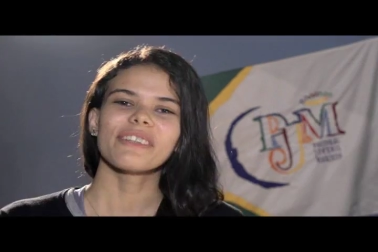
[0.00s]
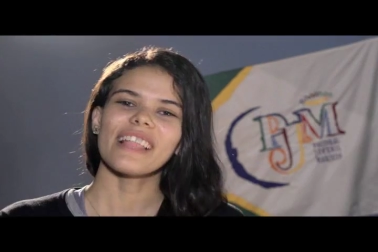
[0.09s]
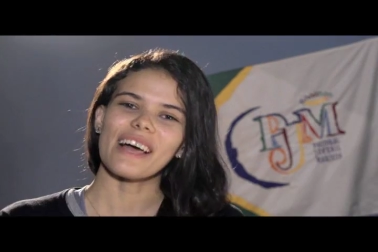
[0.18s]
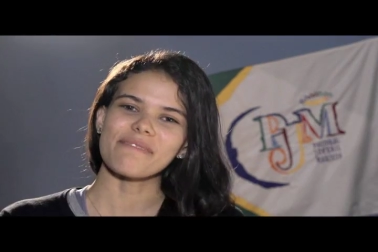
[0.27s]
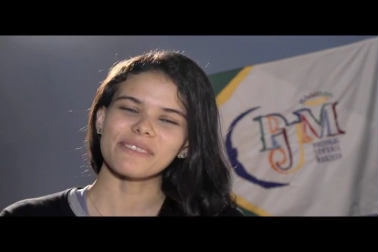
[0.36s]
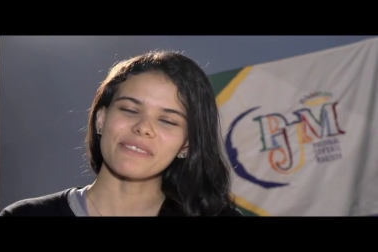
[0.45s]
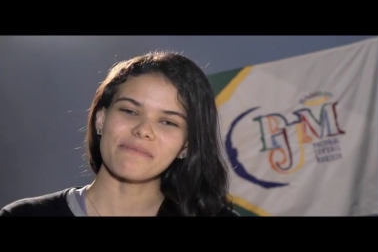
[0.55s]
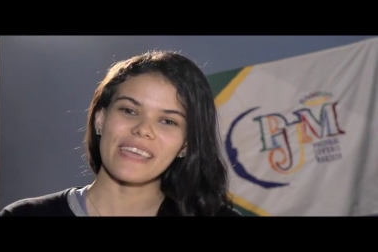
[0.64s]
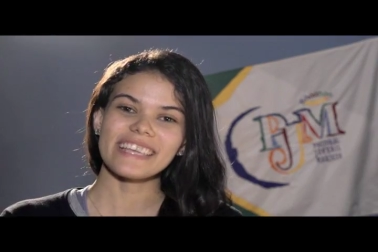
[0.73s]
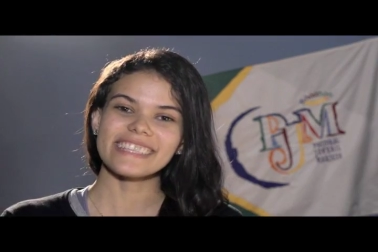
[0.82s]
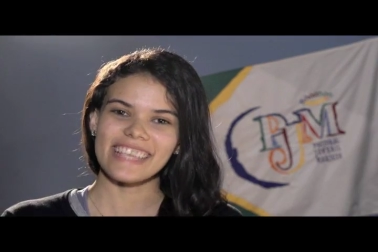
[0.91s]
Olá, meu nome
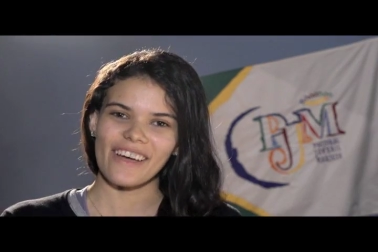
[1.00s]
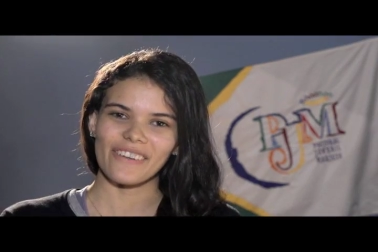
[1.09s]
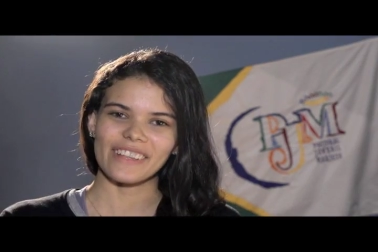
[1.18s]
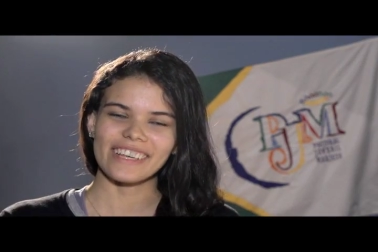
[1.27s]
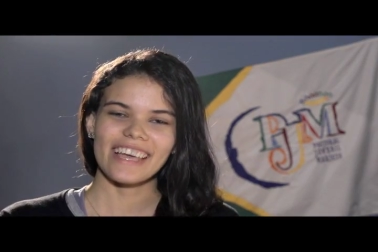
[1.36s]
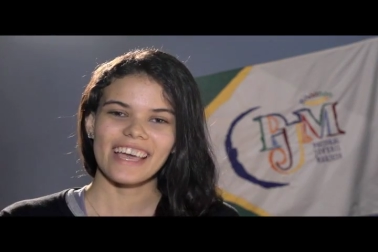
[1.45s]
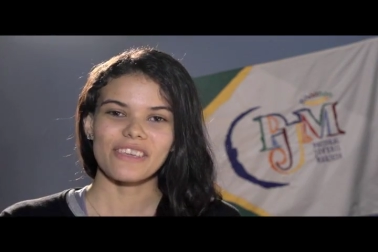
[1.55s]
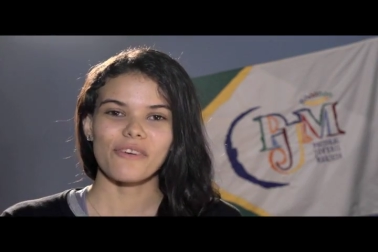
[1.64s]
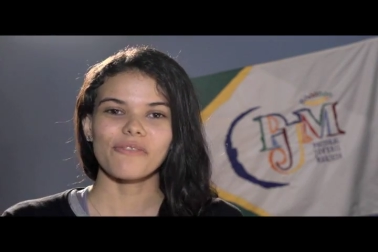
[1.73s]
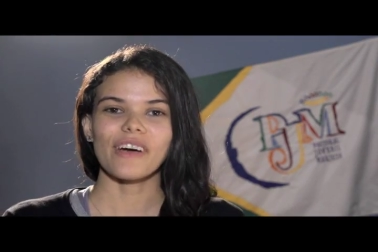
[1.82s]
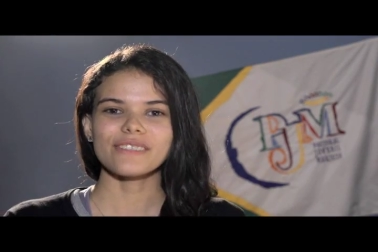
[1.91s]
é Saula e
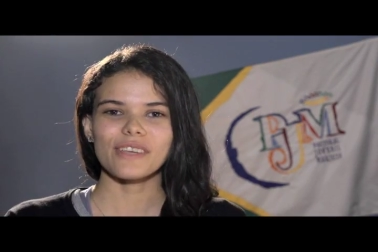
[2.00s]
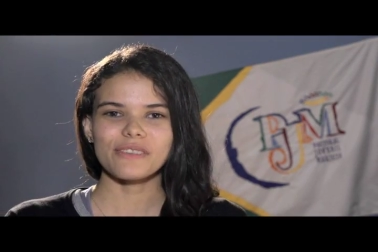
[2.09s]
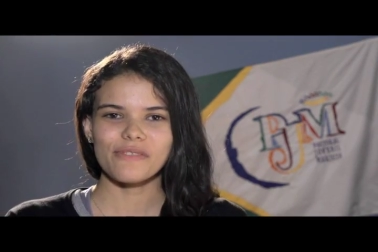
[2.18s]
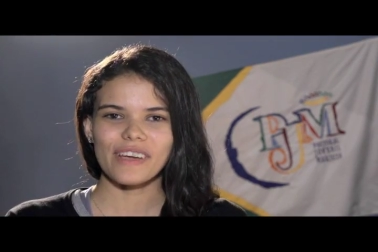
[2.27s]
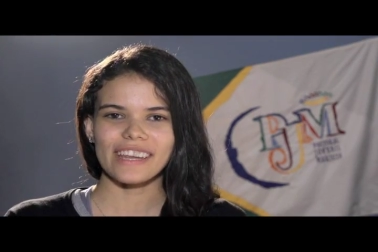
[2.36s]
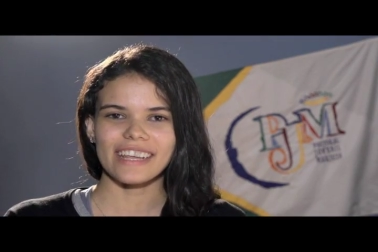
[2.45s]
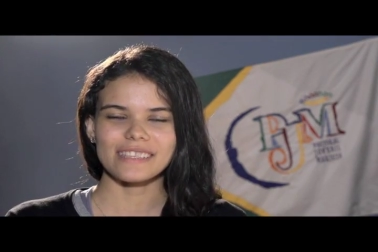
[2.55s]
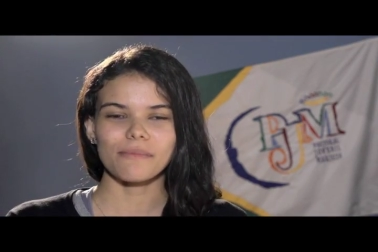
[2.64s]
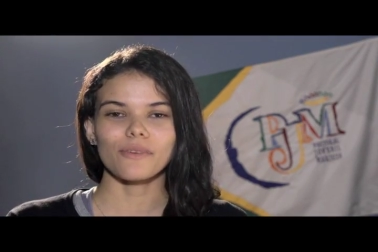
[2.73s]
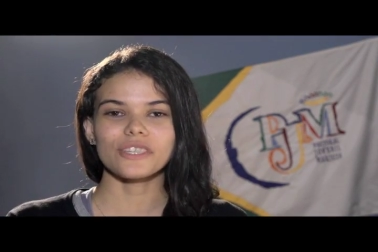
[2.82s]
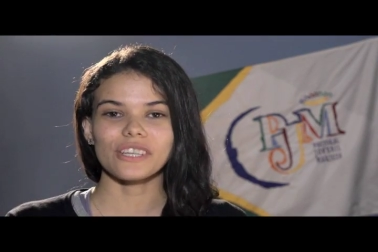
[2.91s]
eu faço a diferença
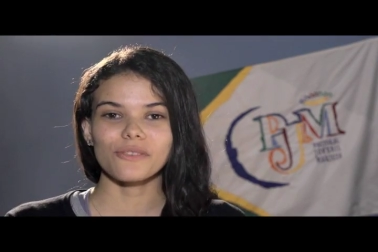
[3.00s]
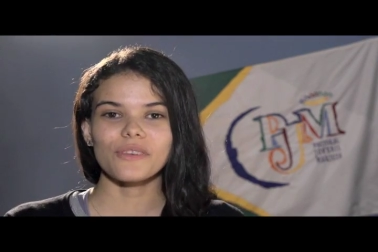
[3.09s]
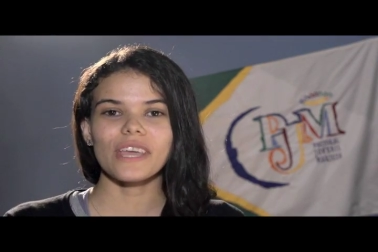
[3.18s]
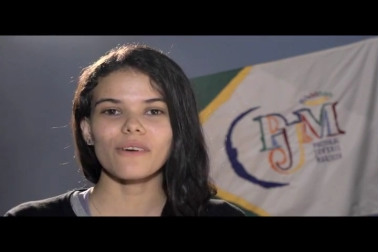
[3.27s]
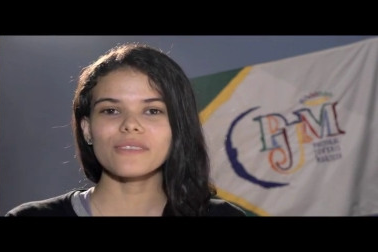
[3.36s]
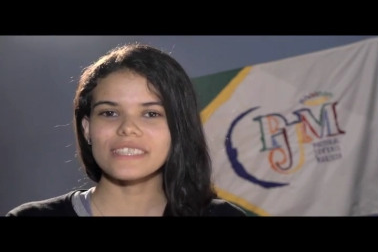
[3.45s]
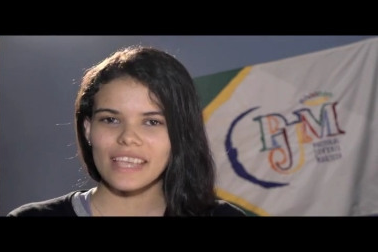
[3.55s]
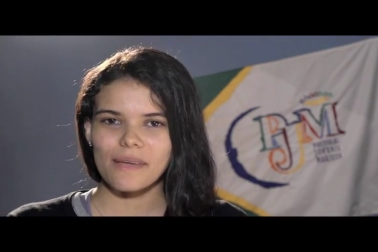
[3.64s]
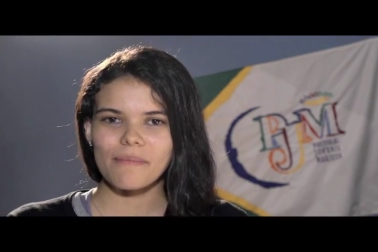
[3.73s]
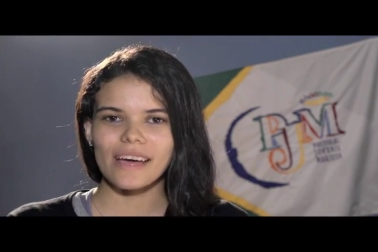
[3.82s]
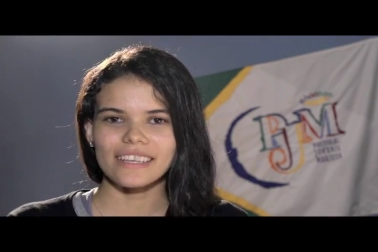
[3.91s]
mostrando o que é o
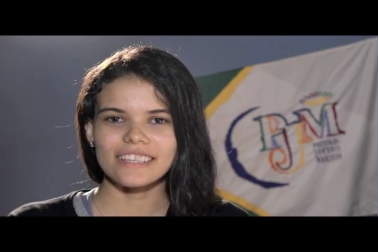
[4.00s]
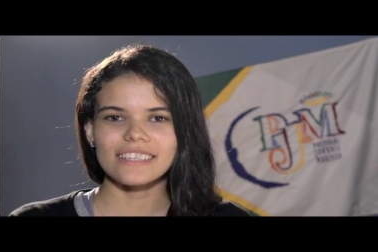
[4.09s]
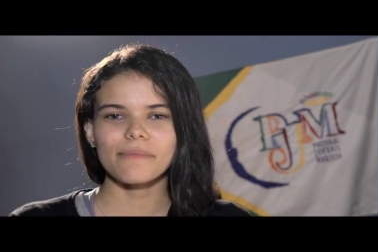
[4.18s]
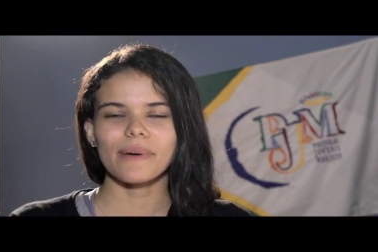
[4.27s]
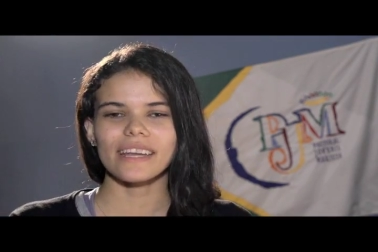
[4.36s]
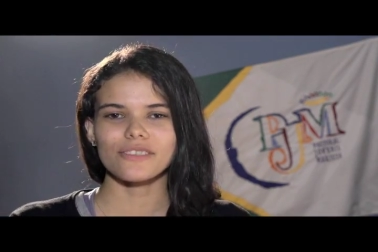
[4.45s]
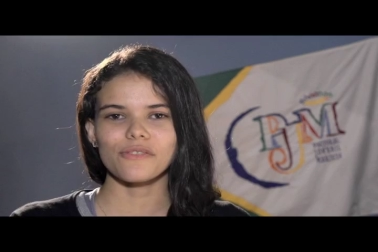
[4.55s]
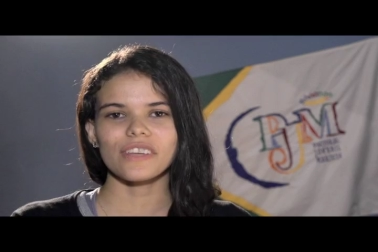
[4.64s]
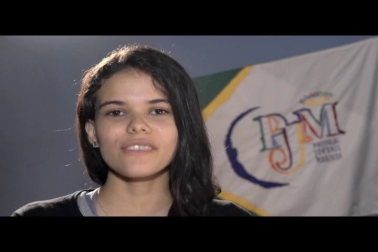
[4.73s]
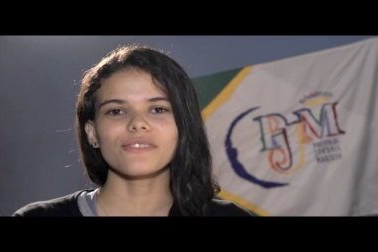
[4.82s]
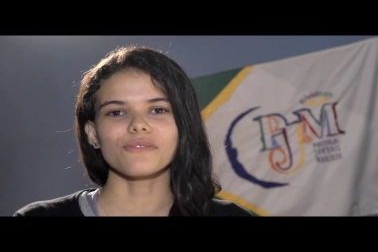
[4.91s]
ser marista para a
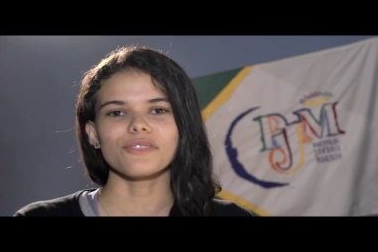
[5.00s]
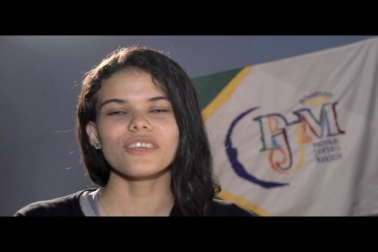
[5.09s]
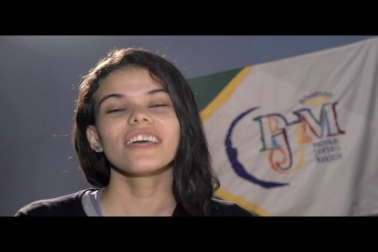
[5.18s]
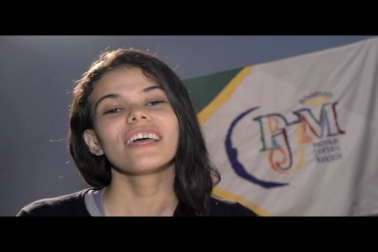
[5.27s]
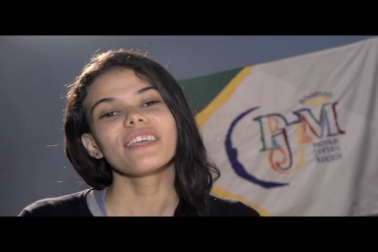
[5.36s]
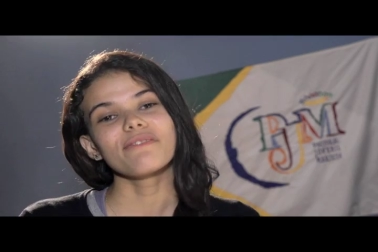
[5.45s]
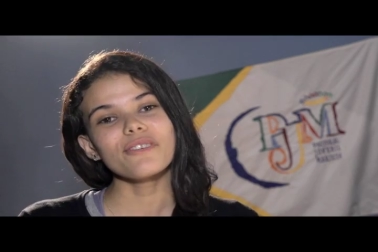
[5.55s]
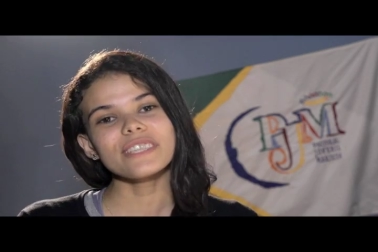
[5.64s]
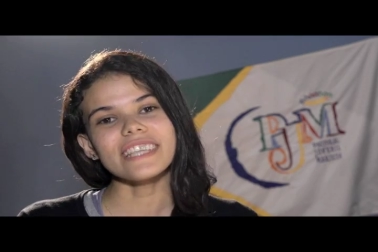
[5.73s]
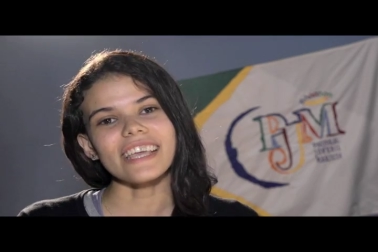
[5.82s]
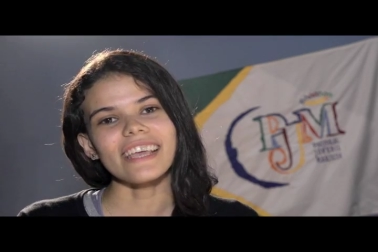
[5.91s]
juventude. E
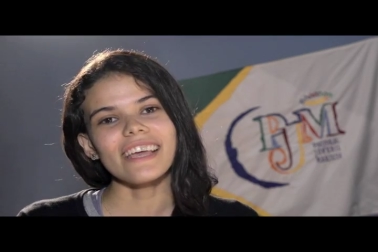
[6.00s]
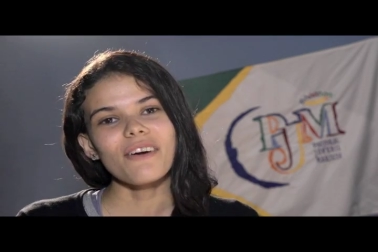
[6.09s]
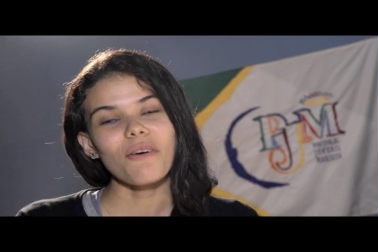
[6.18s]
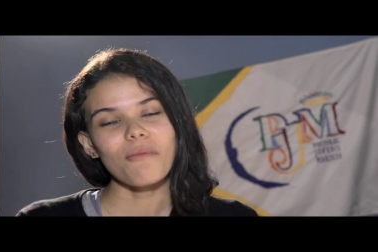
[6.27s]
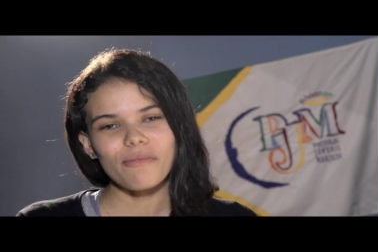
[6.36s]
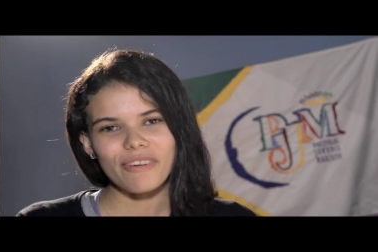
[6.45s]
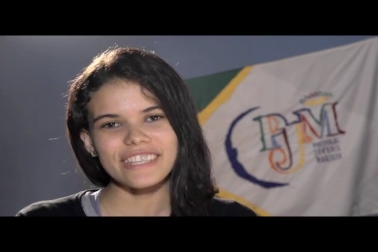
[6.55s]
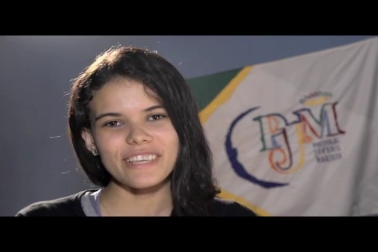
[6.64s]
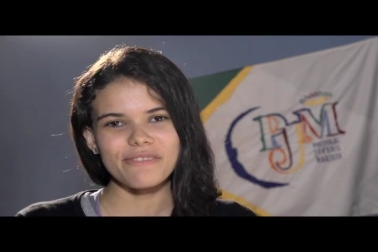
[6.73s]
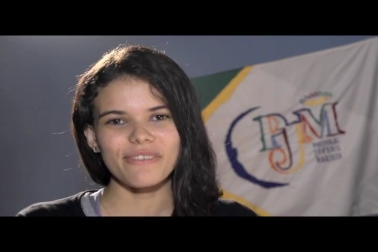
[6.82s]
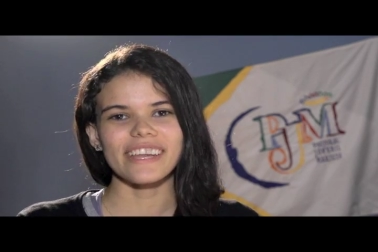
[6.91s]
você, como faz
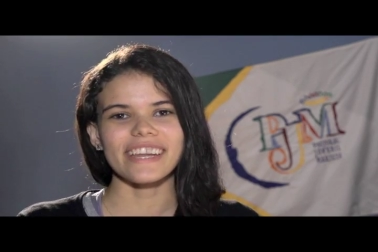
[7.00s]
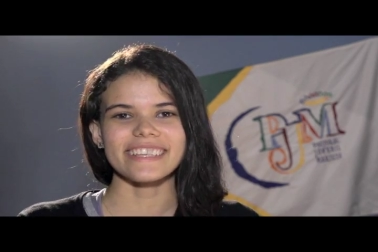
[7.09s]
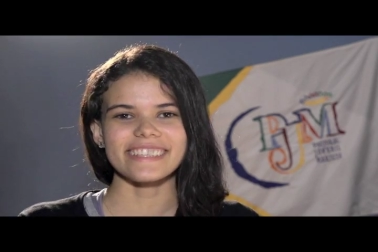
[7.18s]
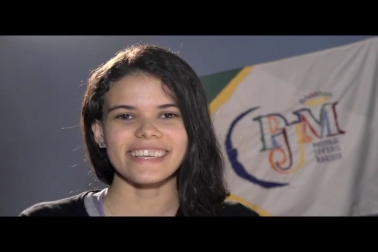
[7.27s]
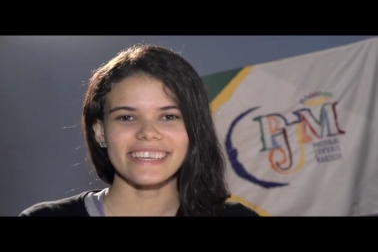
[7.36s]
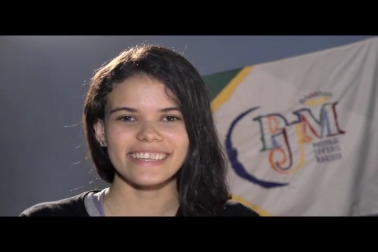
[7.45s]
a diferença?